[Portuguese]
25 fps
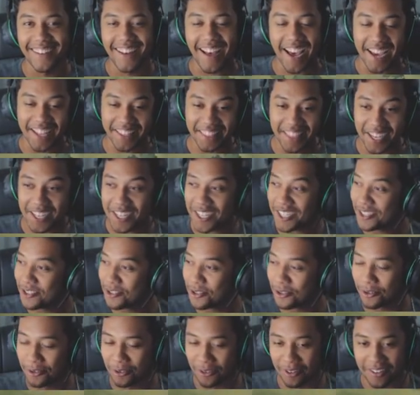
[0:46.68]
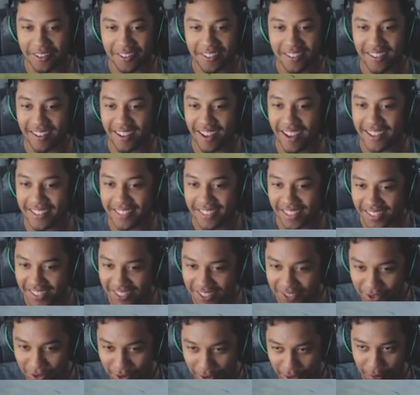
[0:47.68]
Aí tá cantor. Aí tá
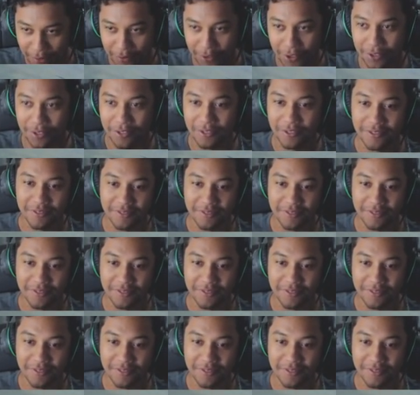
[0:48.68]
cantor, viu?